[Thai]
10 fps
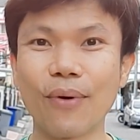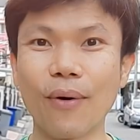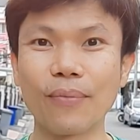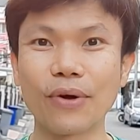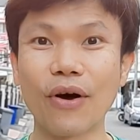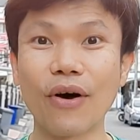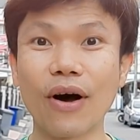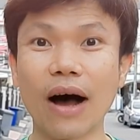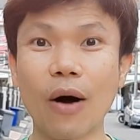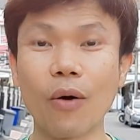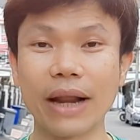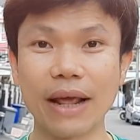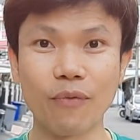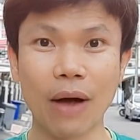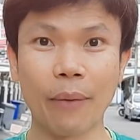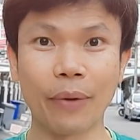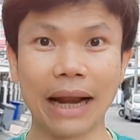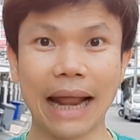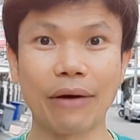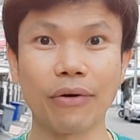ผมก็เอาลิงก์วางไว้ได้
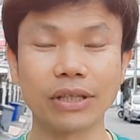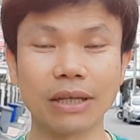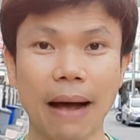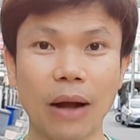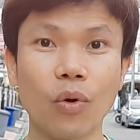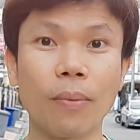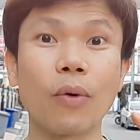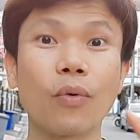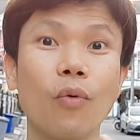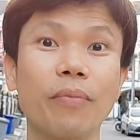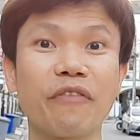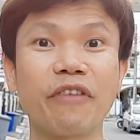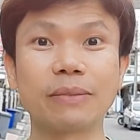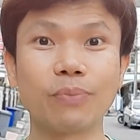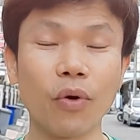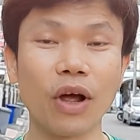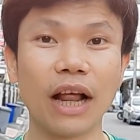แล้วก็สมัครร่วมเข้ากลุ่มใน เฟซบุ๊ก